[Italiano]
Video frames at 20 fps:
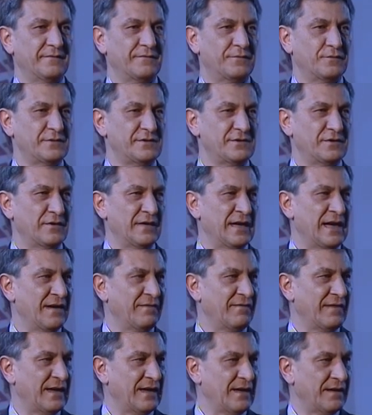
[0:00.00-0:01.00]

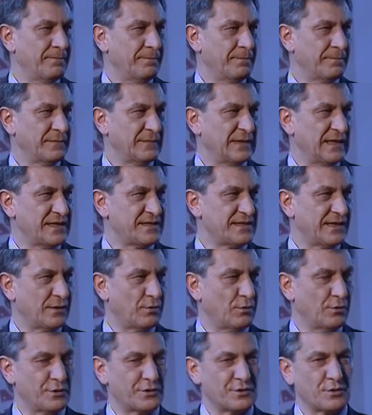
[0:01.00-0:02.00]
Funzionava nel
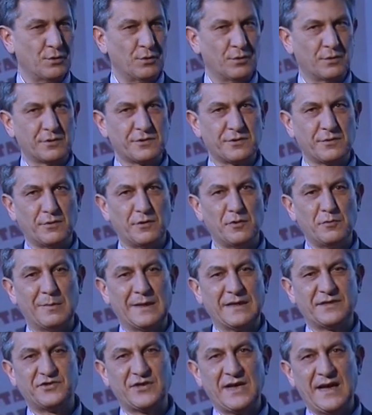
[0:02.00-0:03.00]
secolo scorso con i
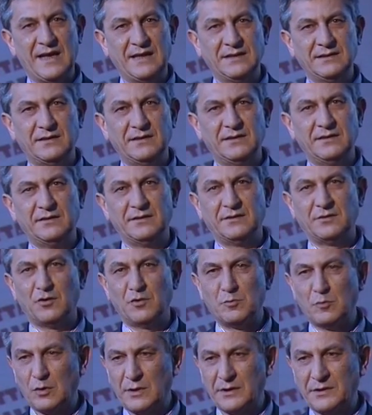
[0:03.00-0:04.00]
braccianti, con
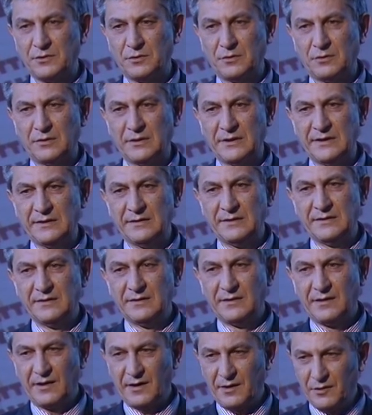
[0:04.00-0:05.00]
i muratori,
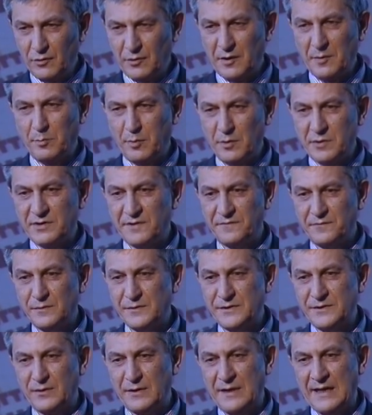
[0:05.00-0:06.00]
credo che possa
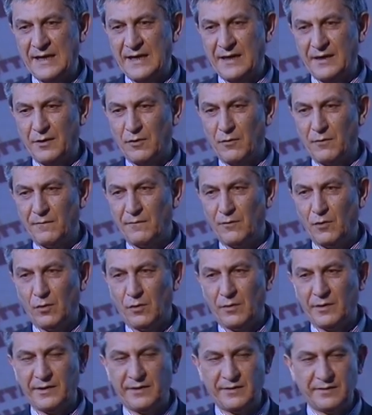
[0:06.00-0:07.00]
funzionare con
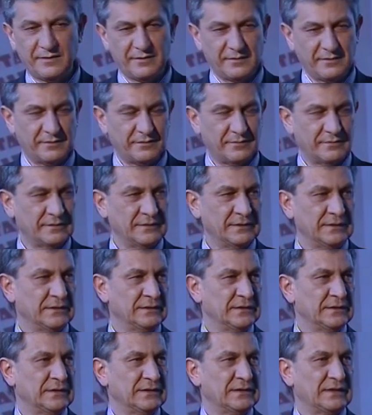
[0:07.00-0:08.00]
voi,
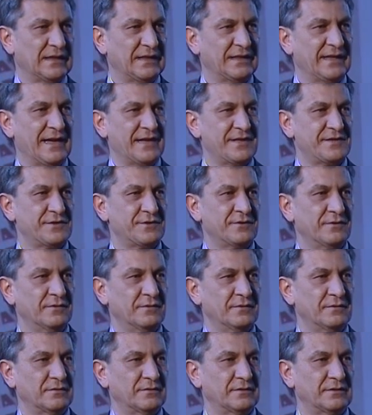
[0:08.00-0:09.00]
adesso,
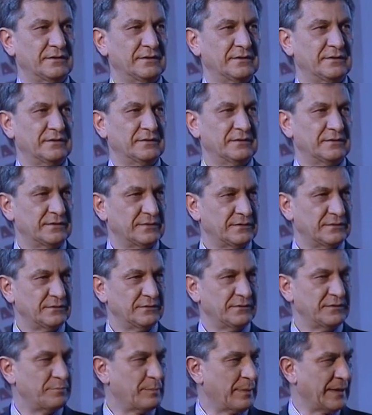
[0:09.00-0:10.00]
eh,
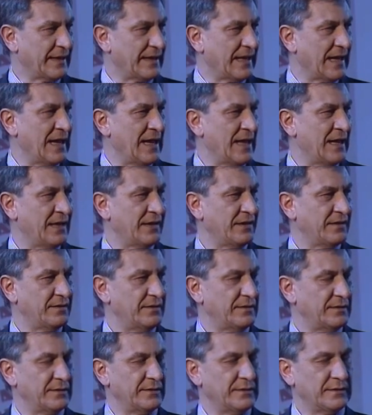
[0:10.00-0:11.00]
i
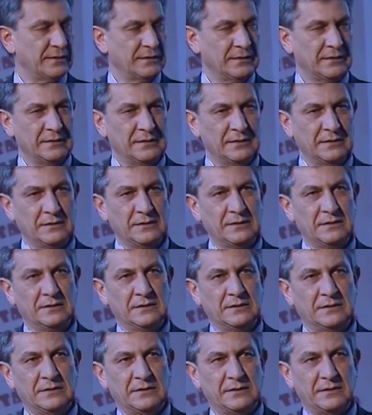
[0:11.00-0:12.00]
precari,
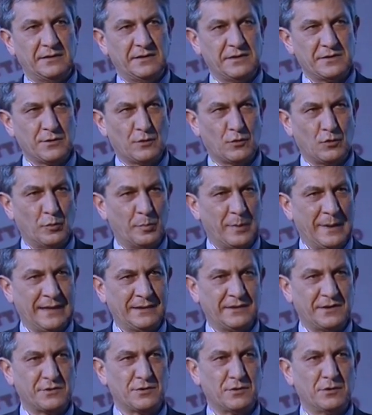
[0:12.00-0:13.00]
i
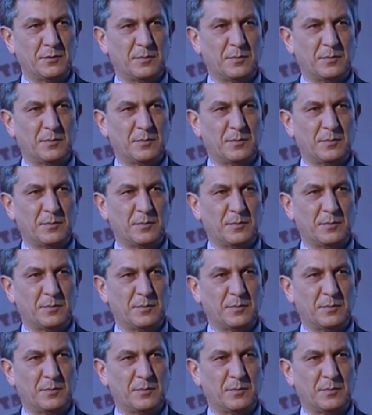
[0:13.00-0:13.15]
disoccupati sono